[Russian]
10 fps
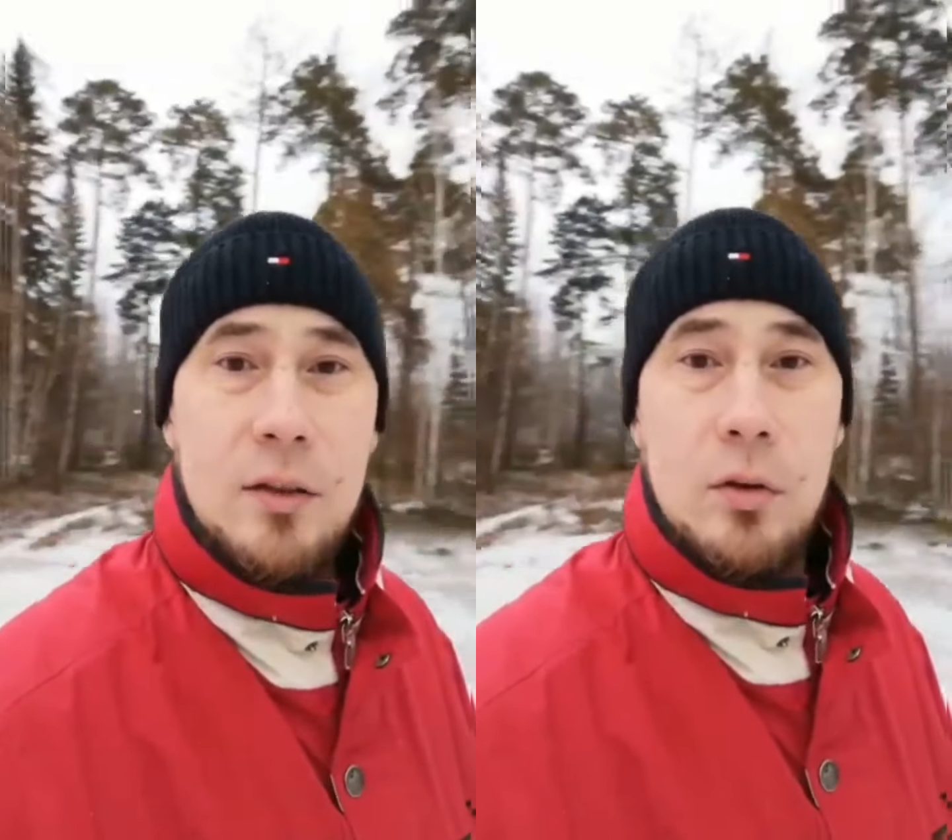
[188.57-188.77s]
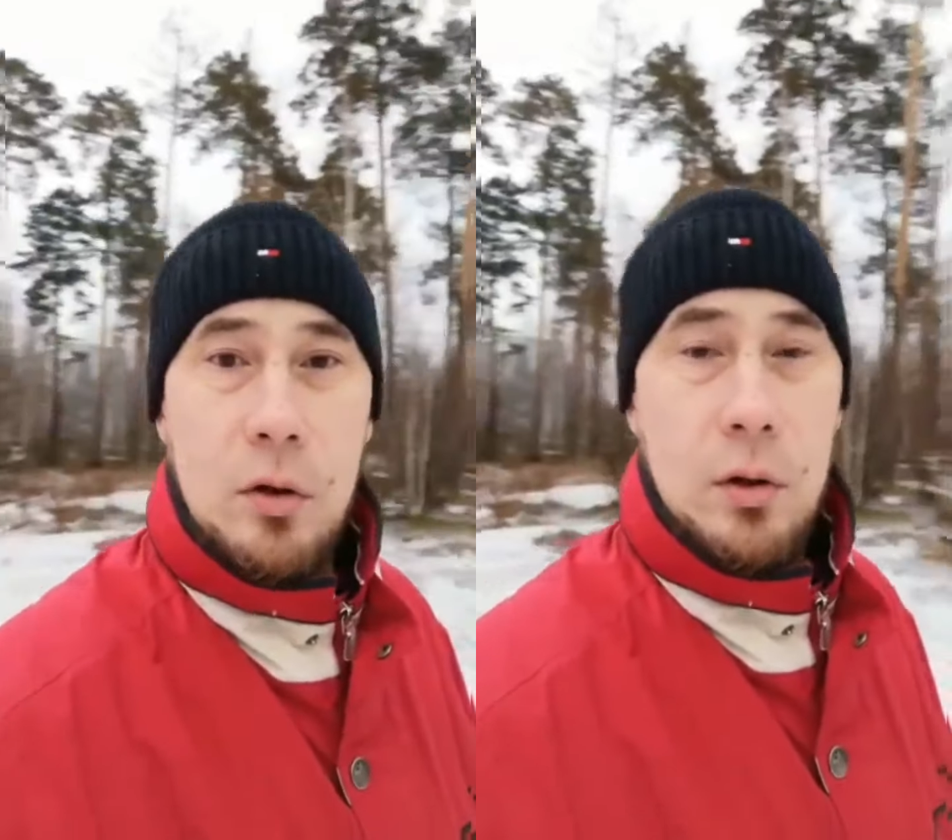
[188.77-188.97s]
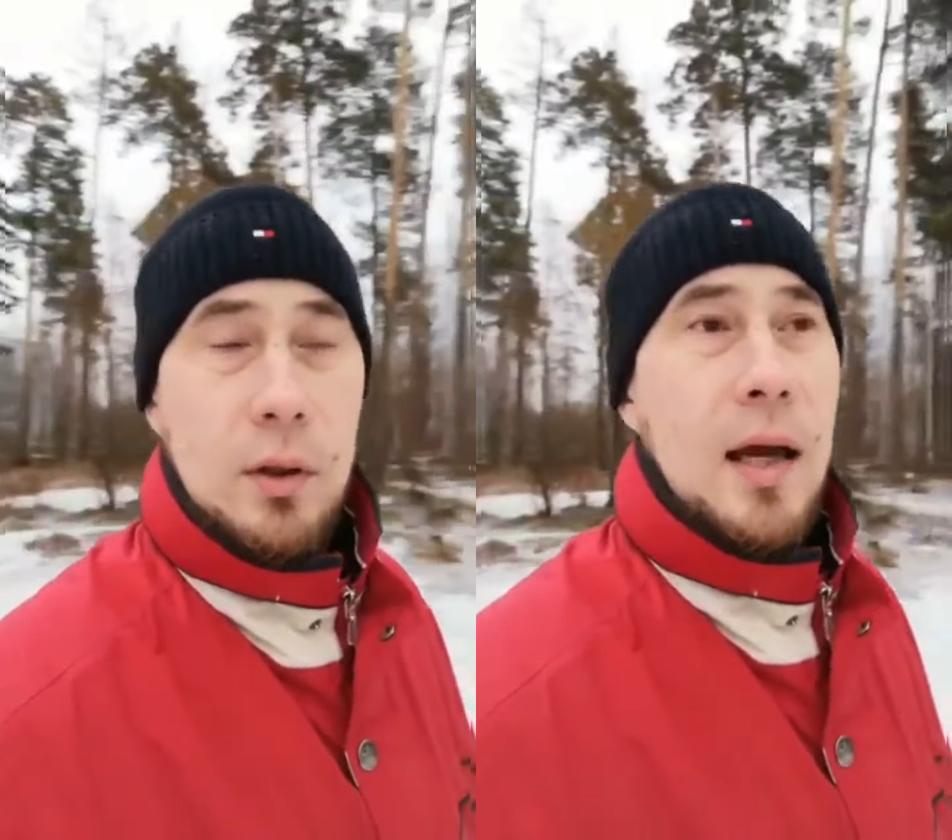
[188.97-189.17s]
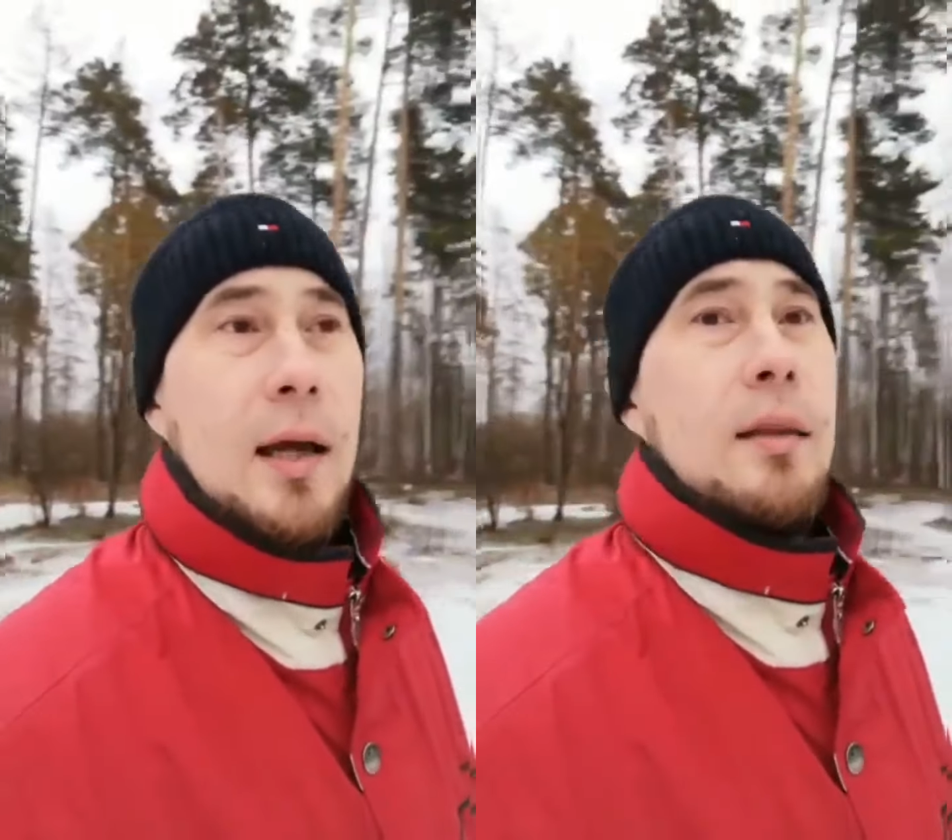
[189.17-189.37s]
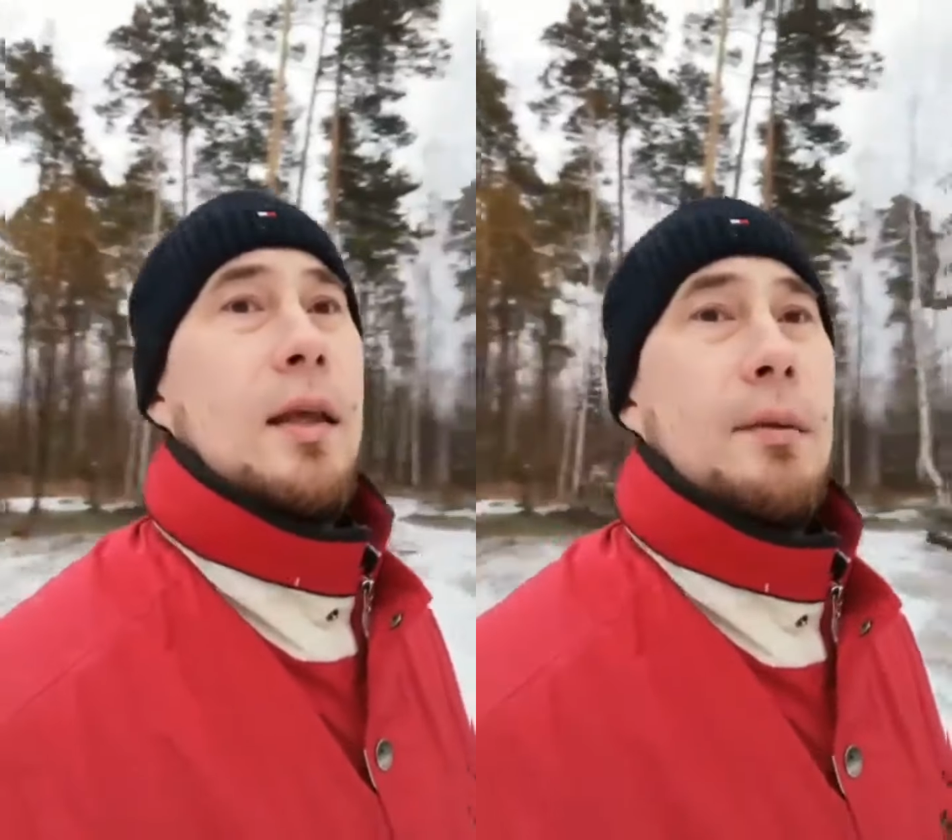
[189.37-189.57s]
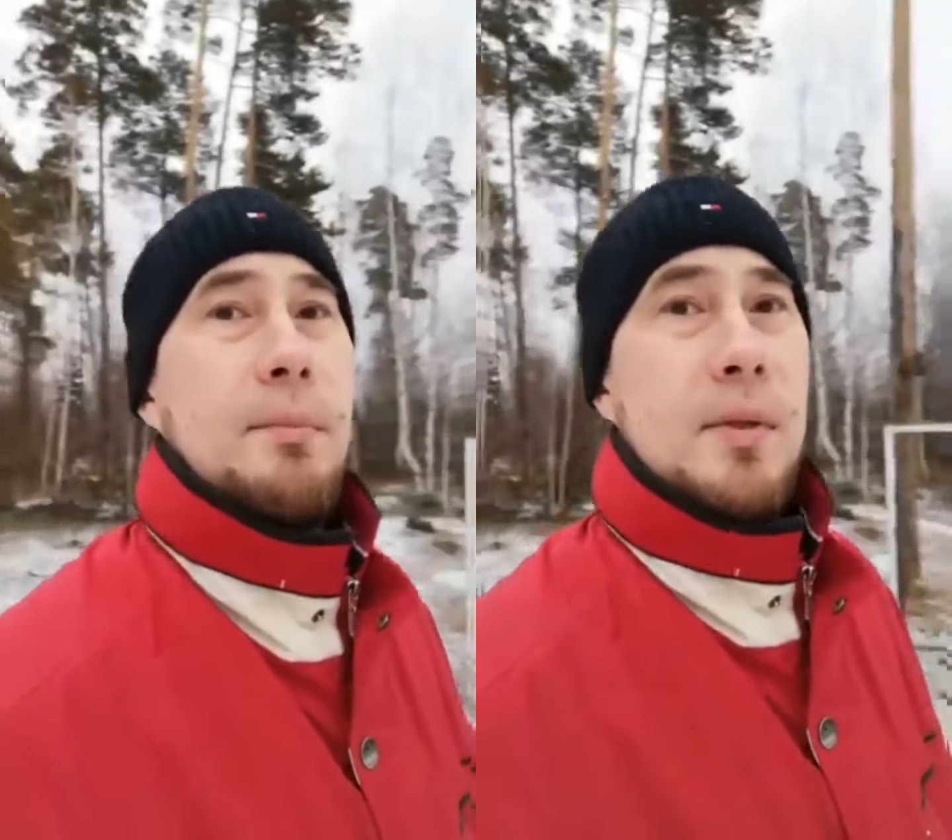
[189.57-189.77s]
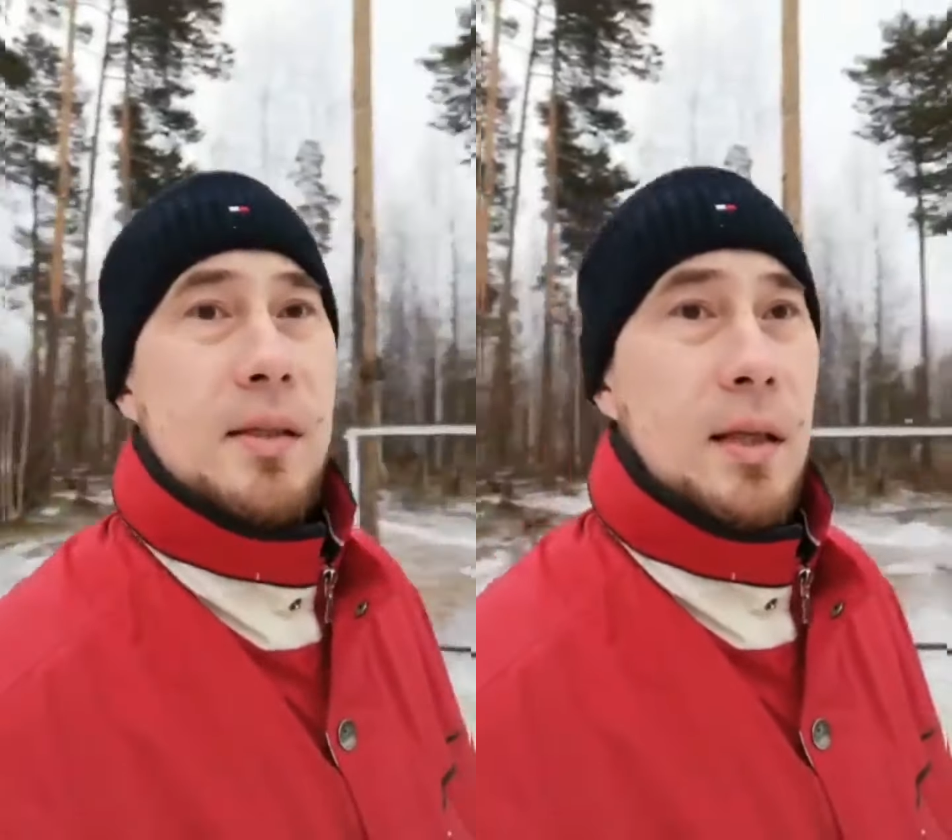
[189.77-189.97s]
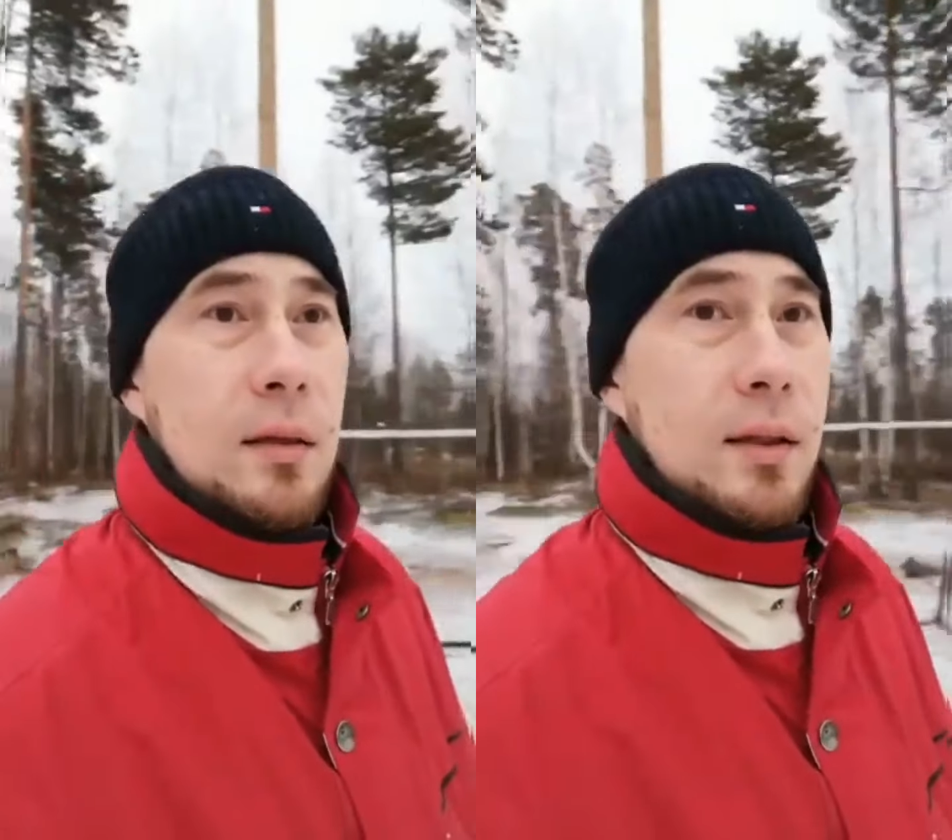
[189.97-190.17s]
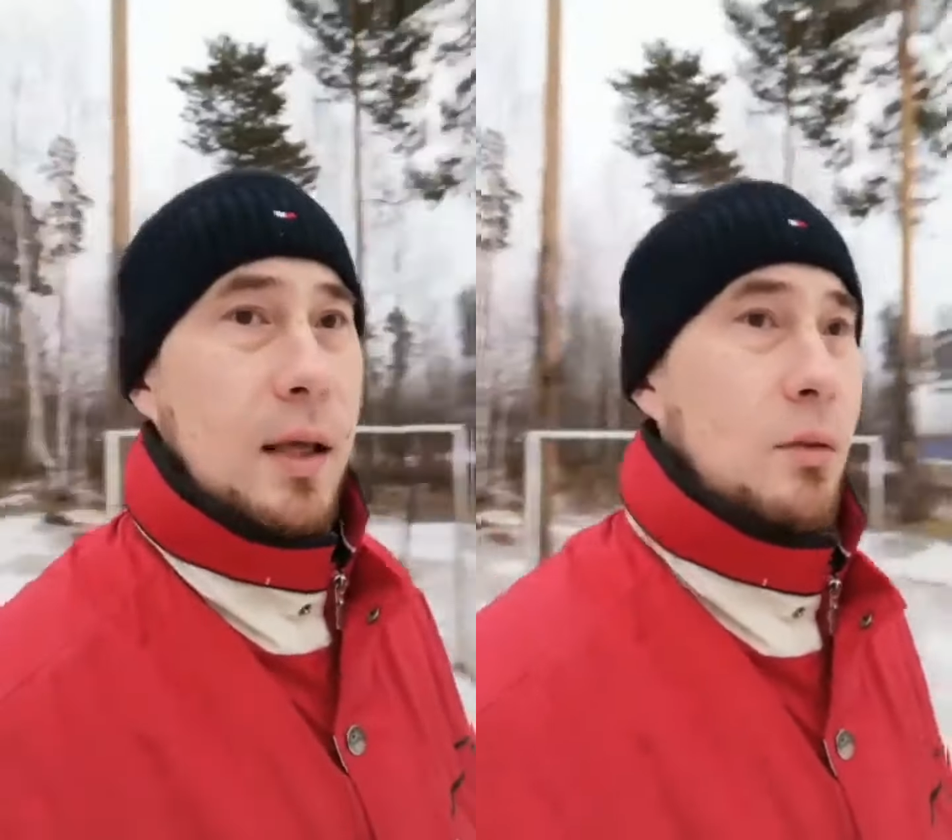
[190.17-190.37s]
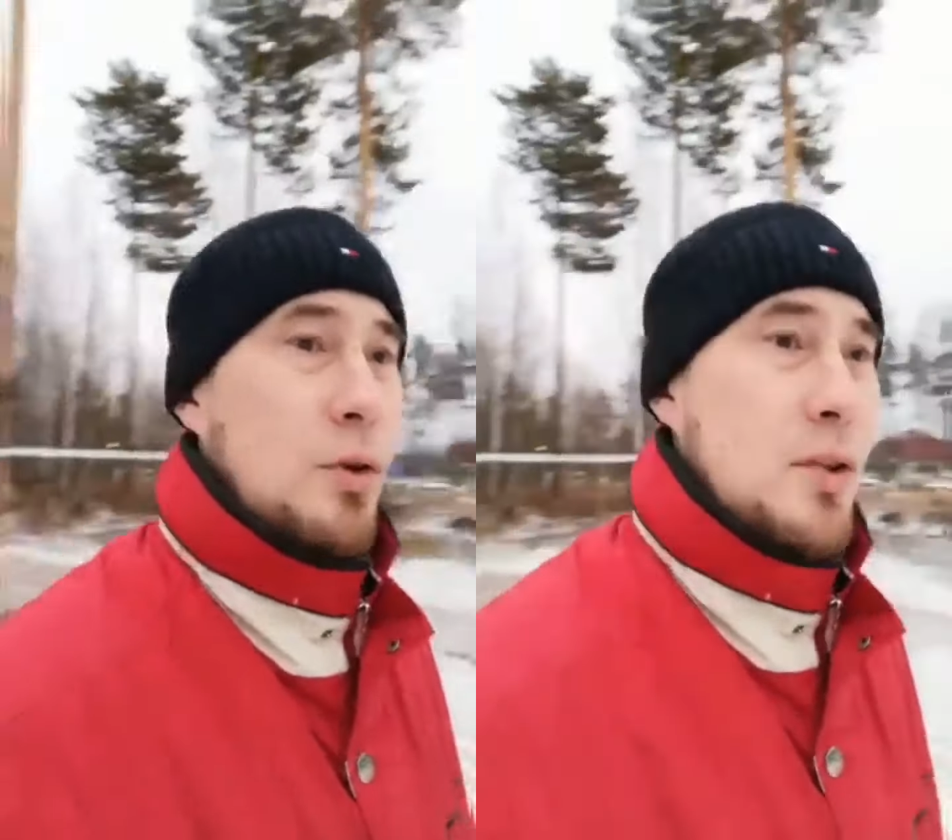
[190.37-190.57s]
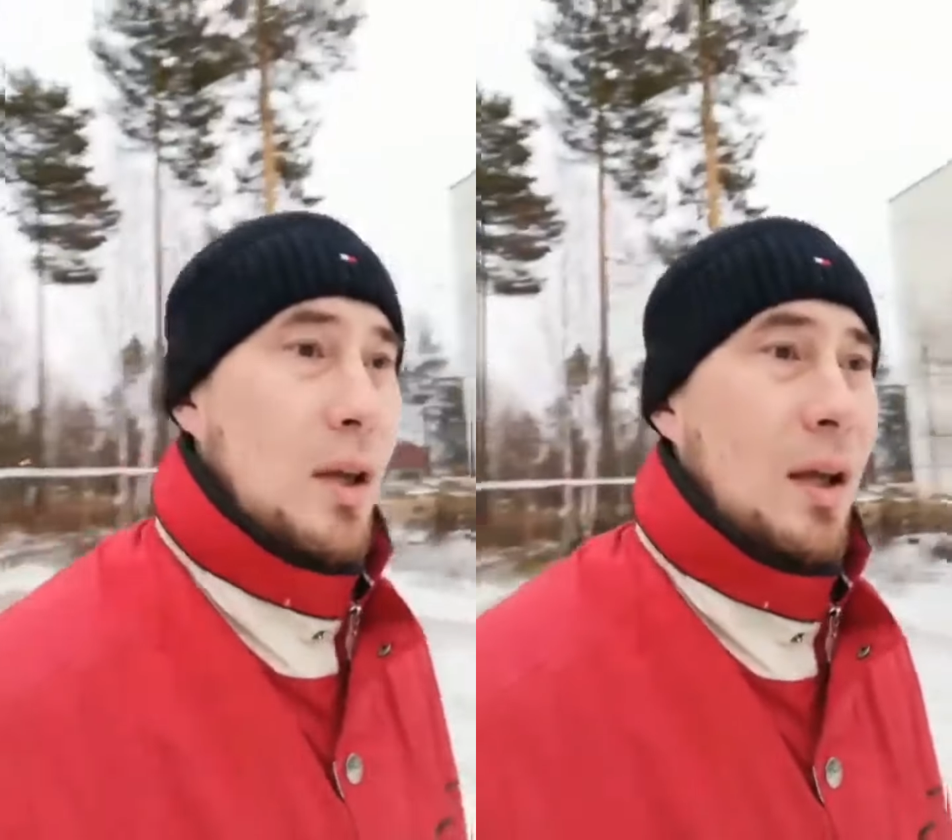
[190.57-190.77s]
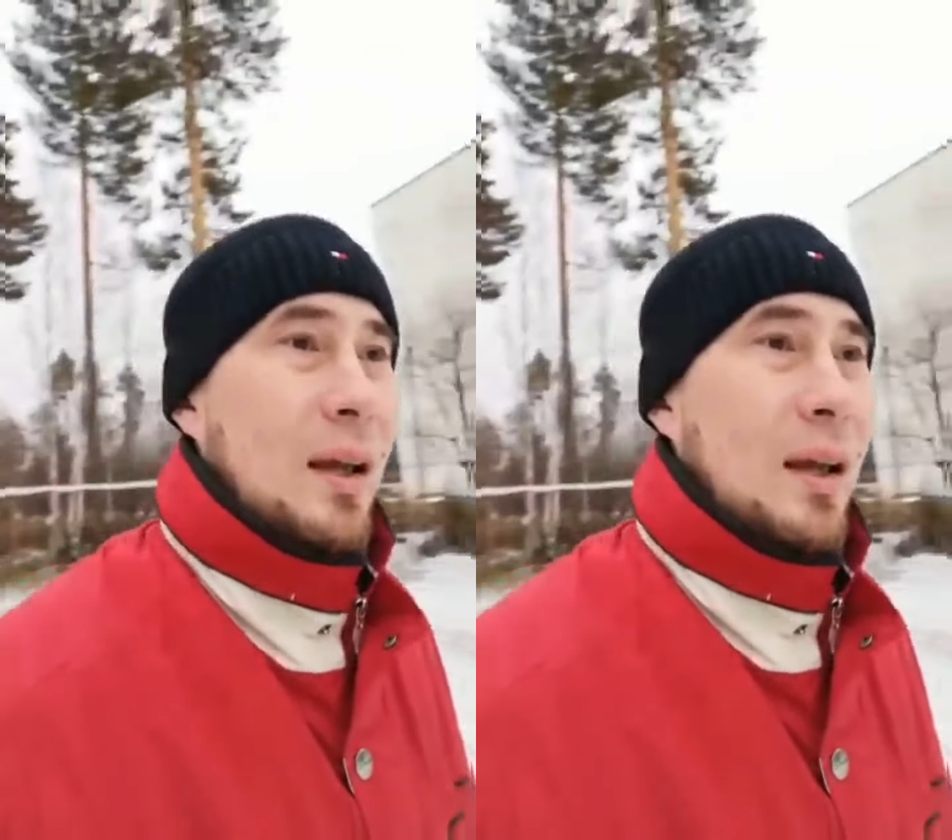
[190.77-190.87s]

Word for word: но как она это сделает, да, то есть